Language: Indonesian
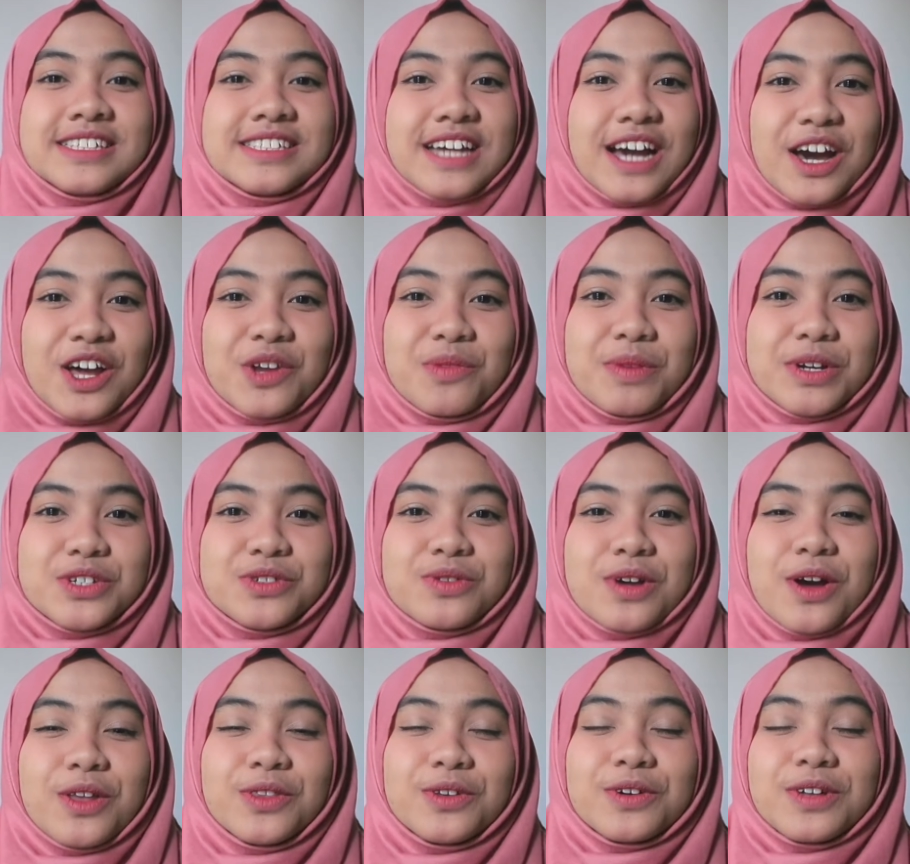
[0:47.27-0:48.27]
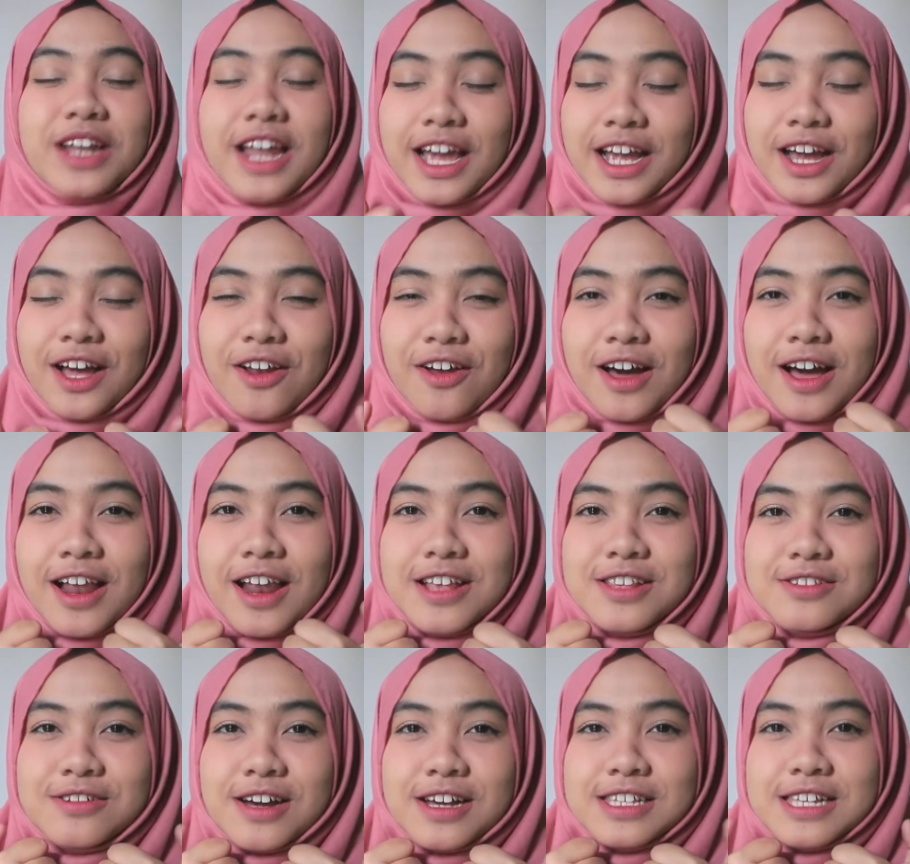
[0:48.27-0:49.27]
jangan lupa juga untuk like kalau
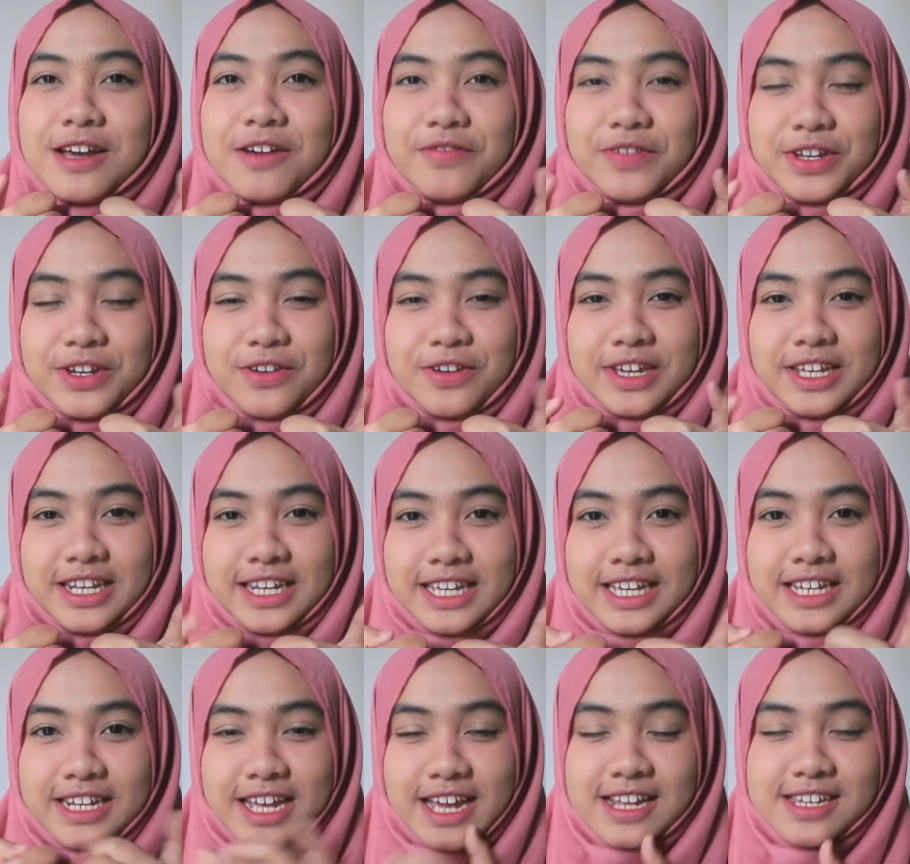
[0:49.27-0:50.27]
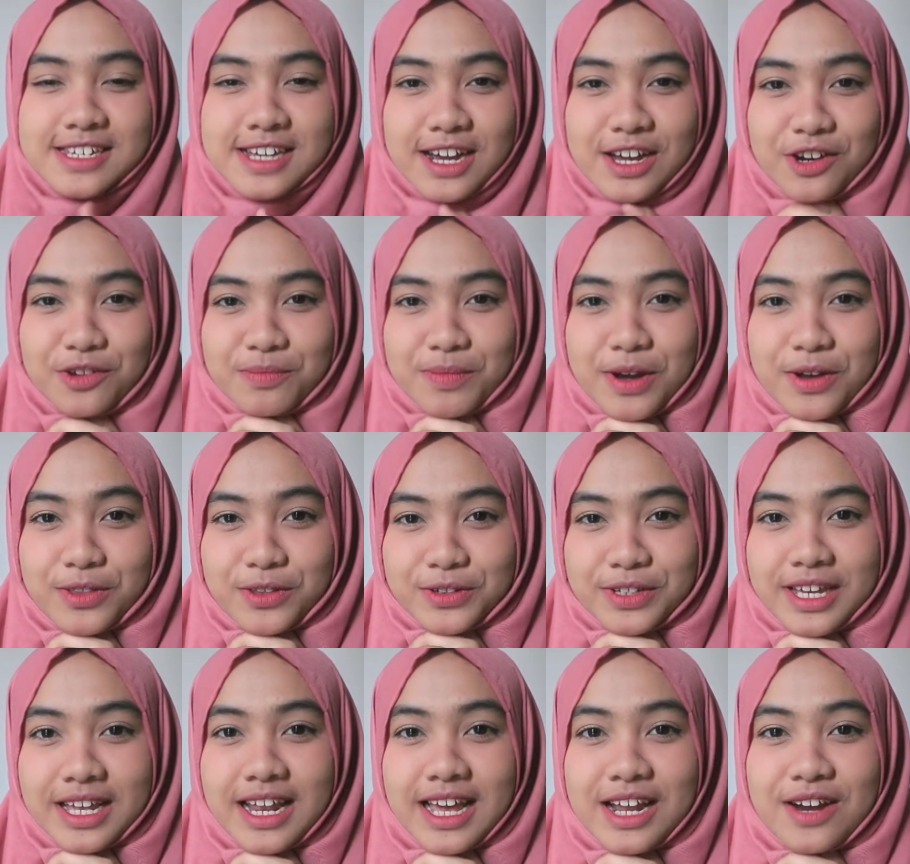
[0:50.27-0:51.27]
kalian suka sama video ini dan jangan lupa untuk
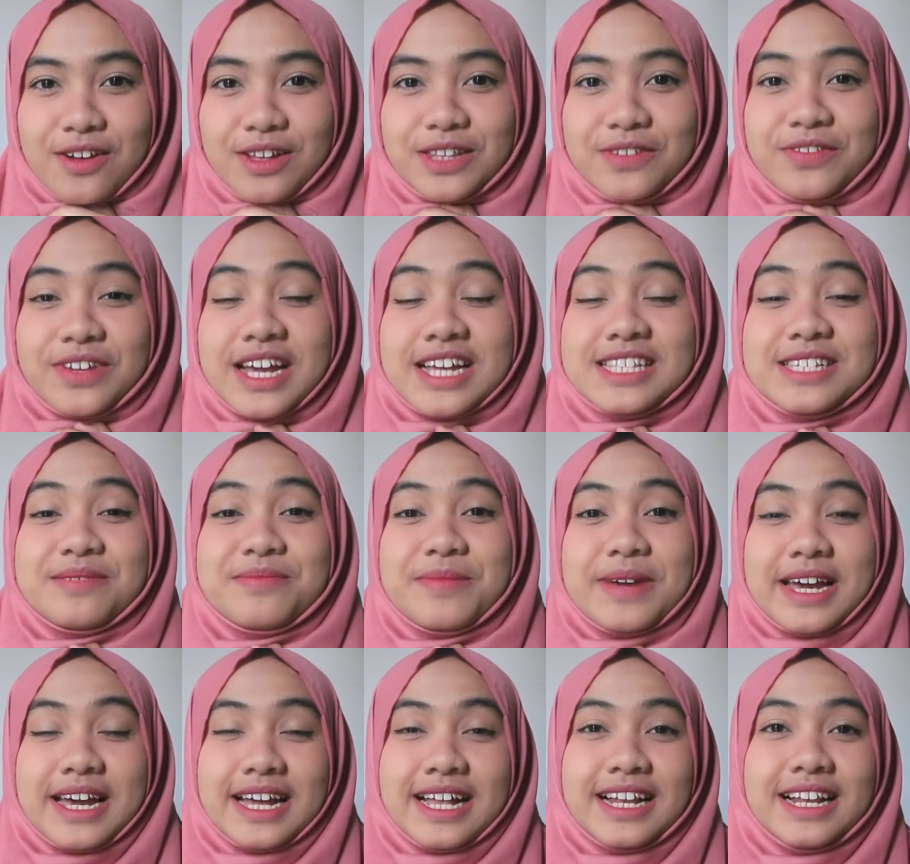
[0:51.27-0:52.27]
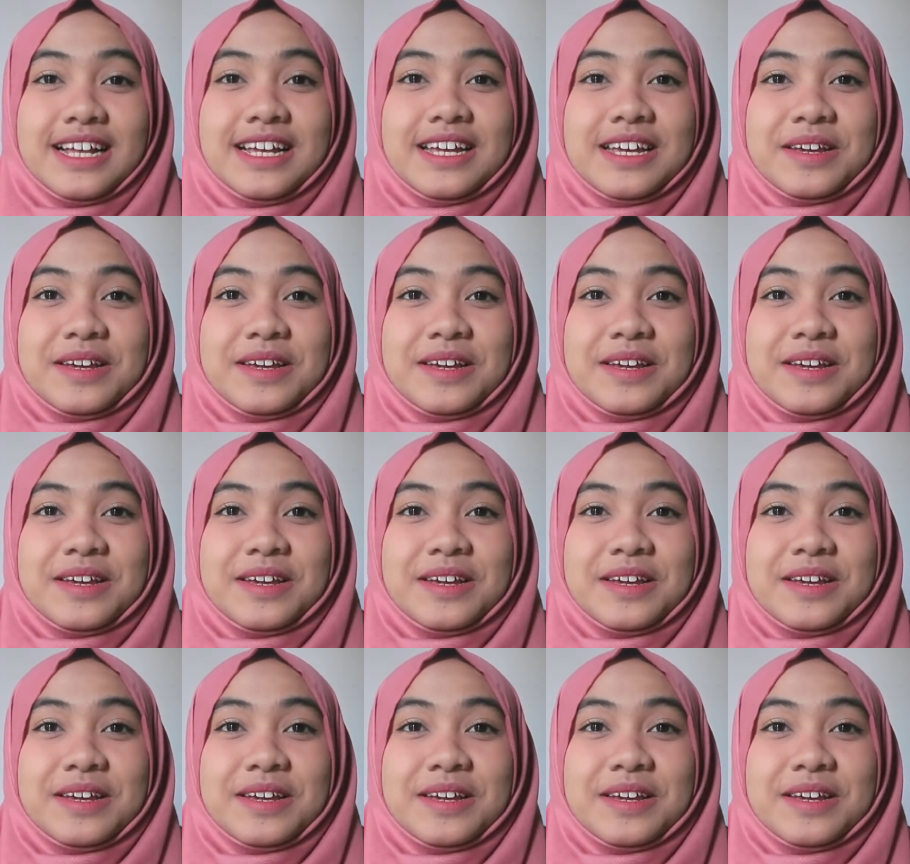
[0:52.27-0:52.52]
nyalain notifikasi bell